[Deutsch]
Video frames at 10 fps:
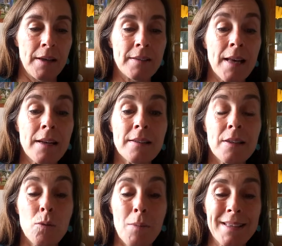Es handelt
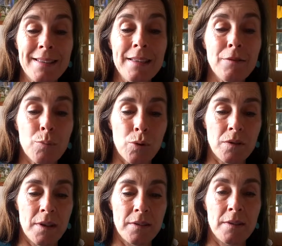sich um massive
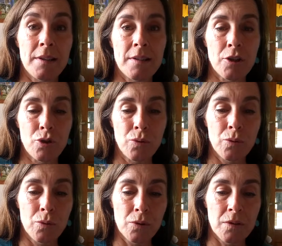Prozesse der
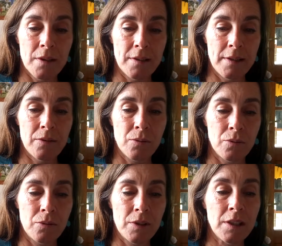Zerstörung und Zersetzung,
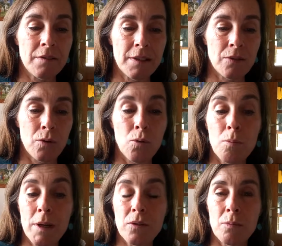die in
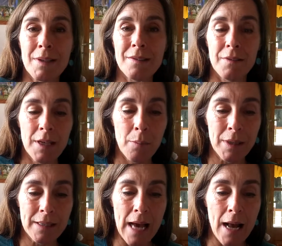Westeuropa zumeist weder
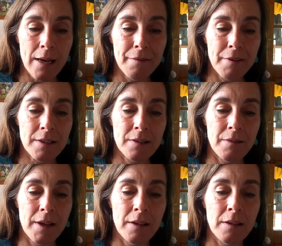medial erfasst
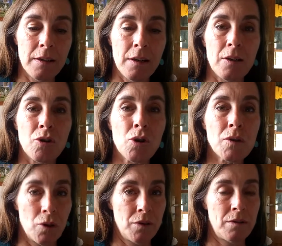werden noch
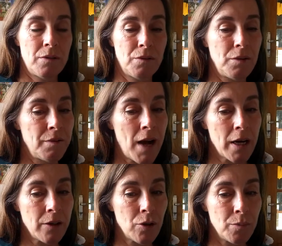sonst irgendwie
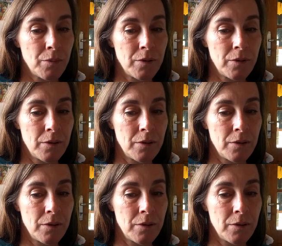wahrgenommen.